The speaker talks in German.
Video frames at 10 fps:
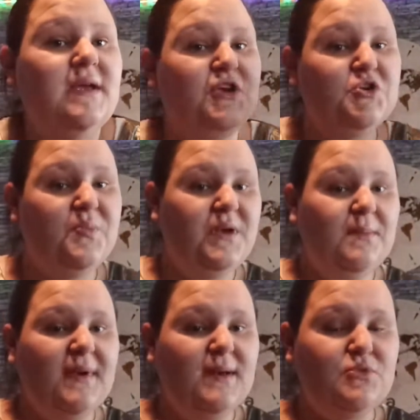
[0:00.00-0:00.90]
Ich bin in
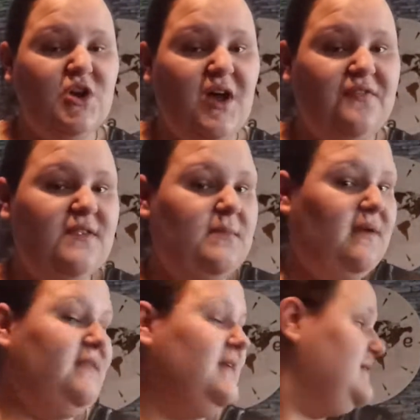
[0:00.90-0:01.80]
meinem
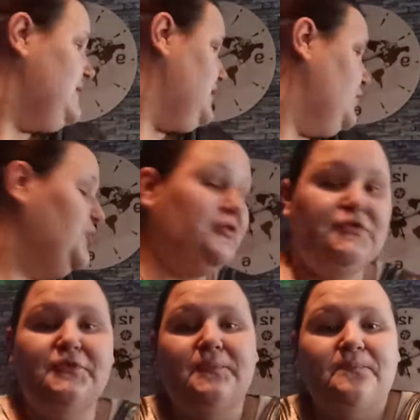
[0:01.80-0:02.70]
Schlafzimmer, wie ihr sehen
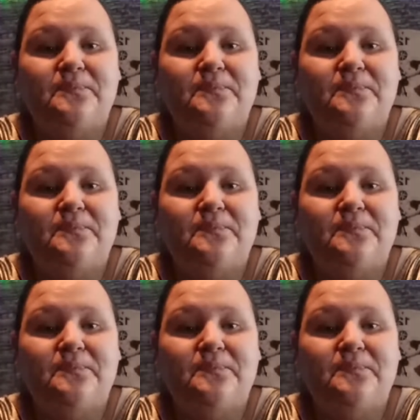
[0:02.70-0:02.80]
könnt.